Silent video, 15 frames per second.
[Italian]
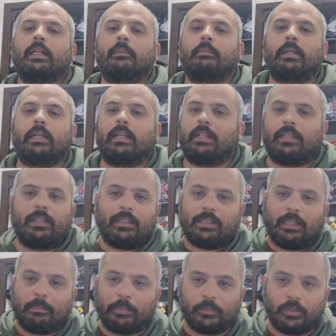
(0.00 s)
ma
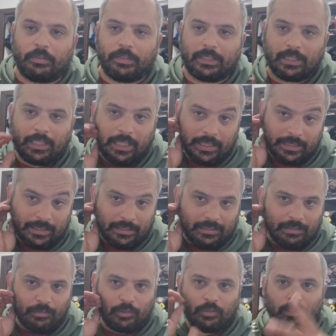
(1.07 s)
dal punto di vista realizzativo